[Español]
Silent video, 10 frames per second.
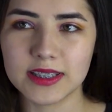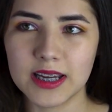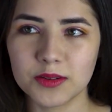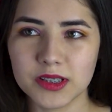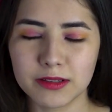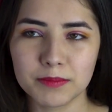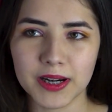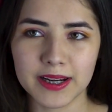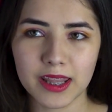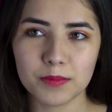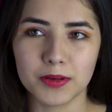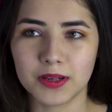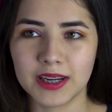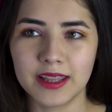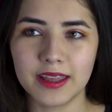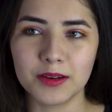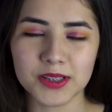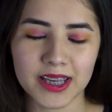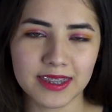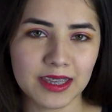ya no sirven para nada pero que nadie
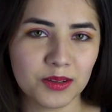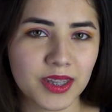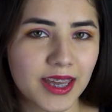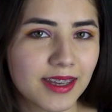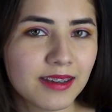los ha quitado de ahí